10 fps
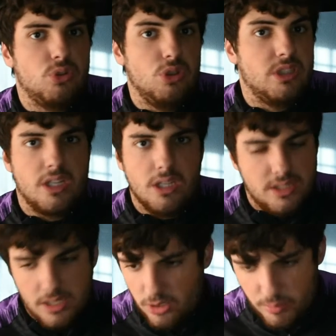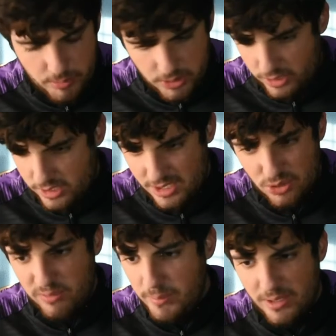es, que, es que te lo prometo, es que
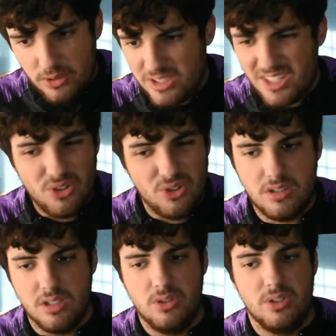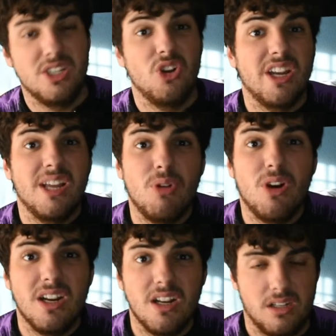estoy flipando, es que no lo entiendo. ¿En serio queríamos
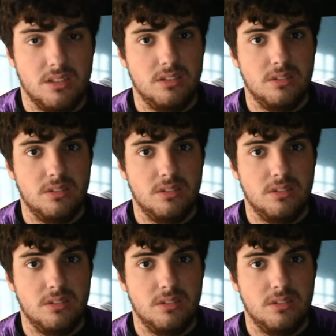ganar?